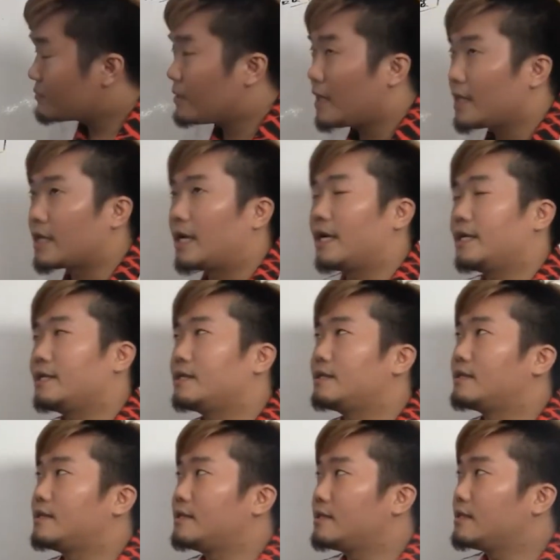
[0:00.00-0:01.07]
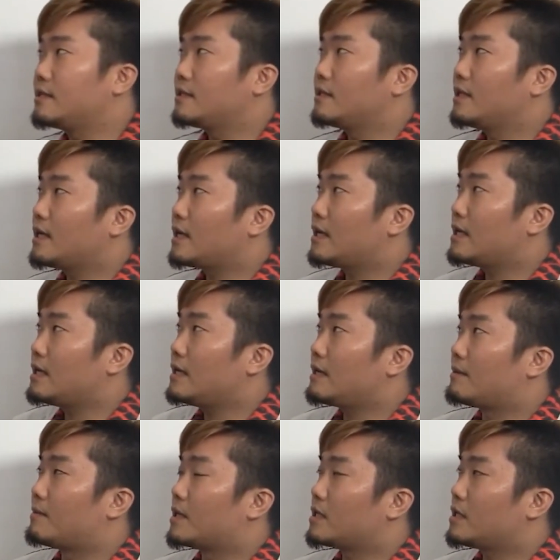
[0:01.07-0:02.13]
バーに入ってか
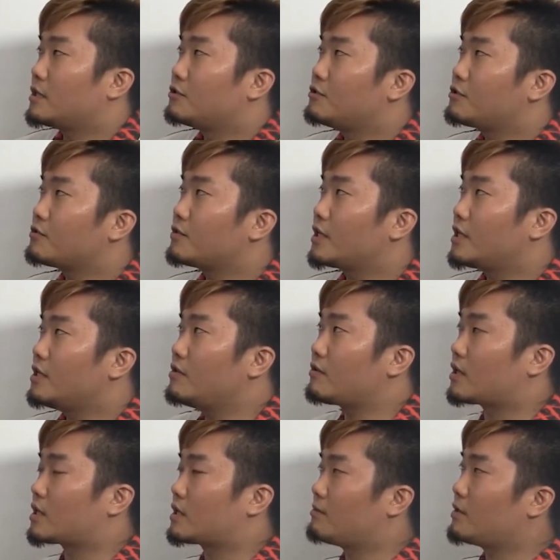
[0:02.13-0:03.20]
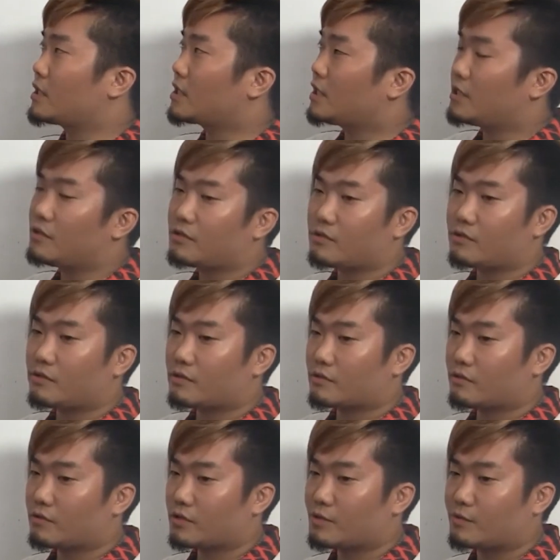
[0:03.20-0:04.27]
らまた優勝できるのかってまあ一回優勝
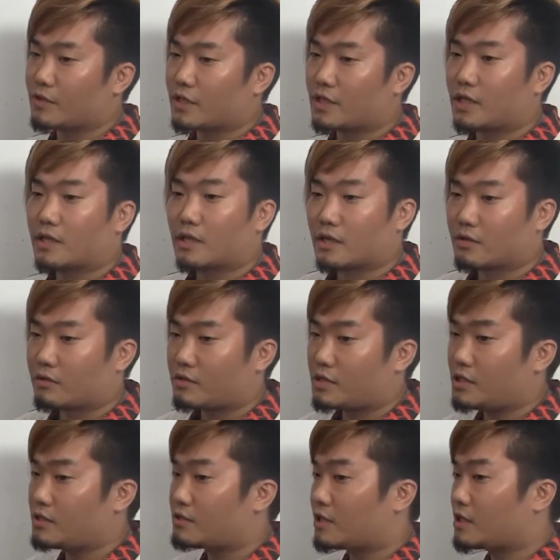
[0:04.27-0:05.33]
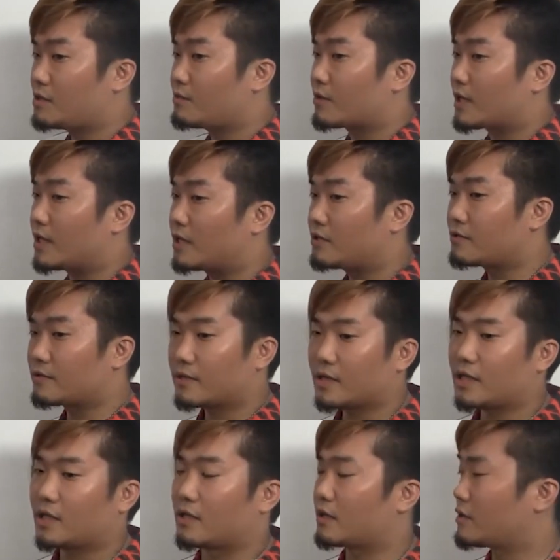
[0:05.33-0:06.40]
その年もできたんだけど2018年も一回優勝で
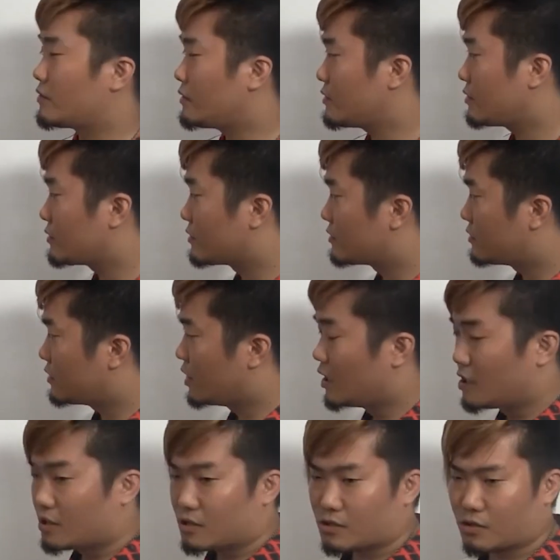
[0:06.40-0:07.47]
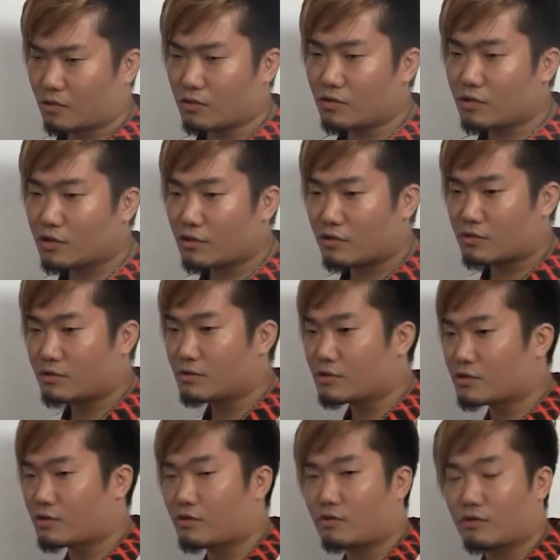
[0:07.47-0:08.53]
きたんだけどその時の優
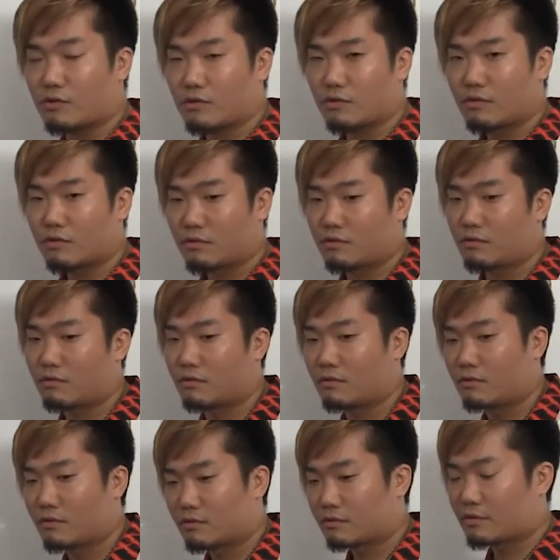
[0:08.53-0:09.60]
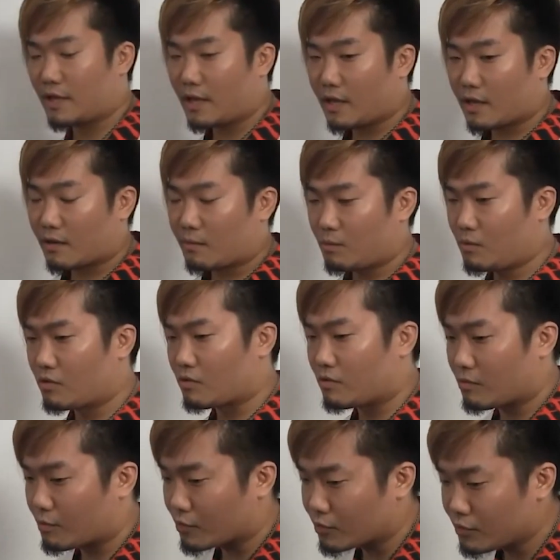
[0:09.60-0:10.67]
勝って
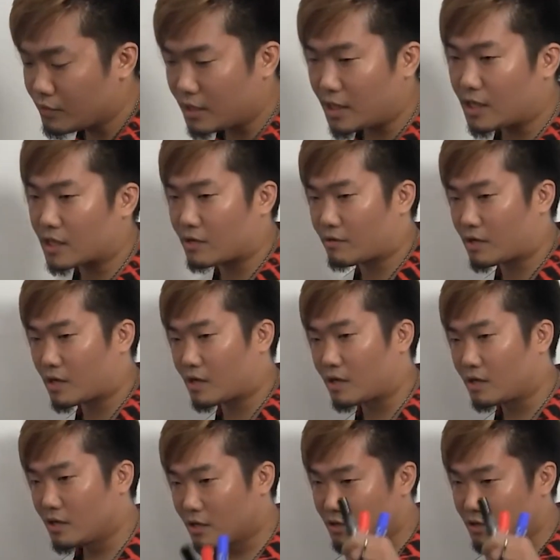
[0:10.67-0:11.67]
もう僕の中では